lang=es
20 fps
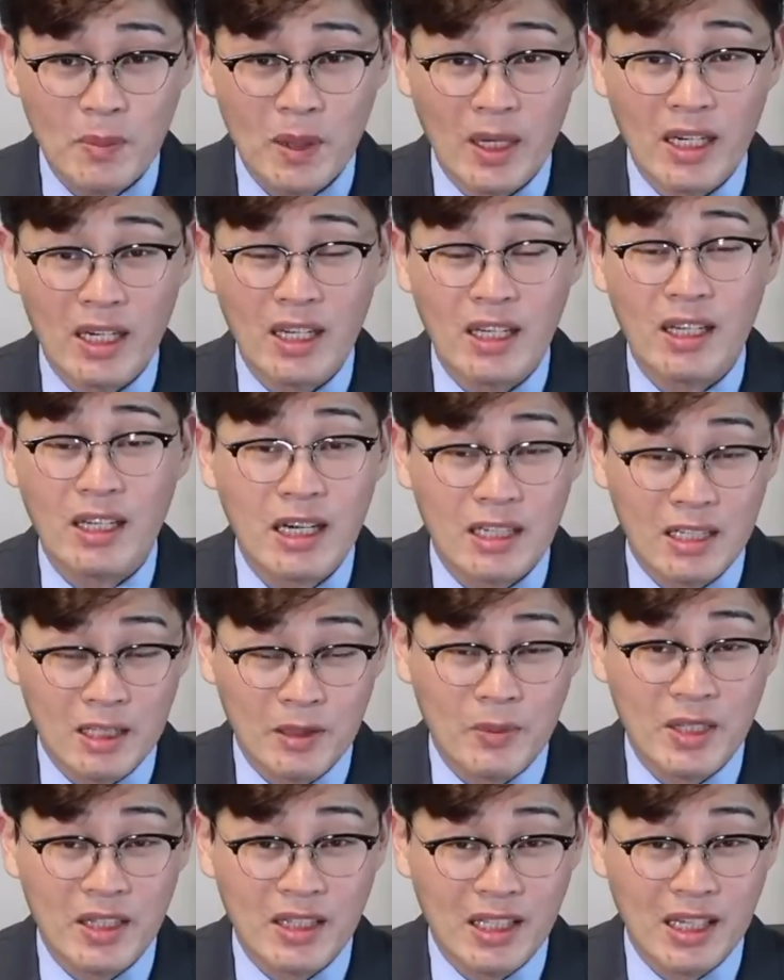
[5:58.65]
para
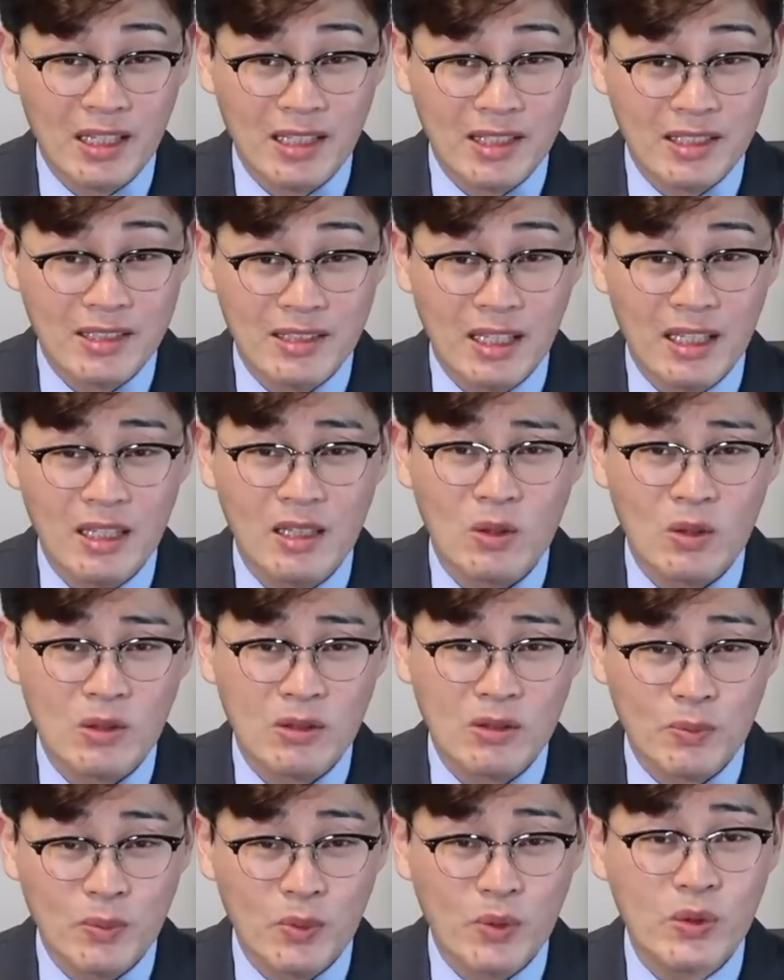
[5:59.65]
revitalizar
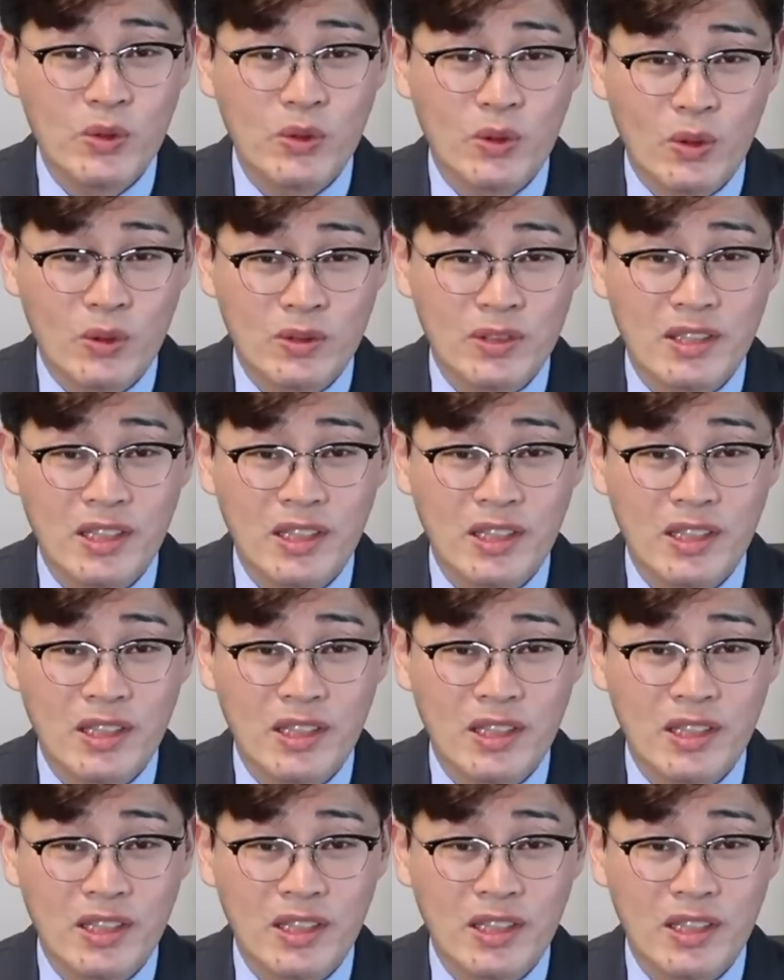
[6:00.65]
los puntos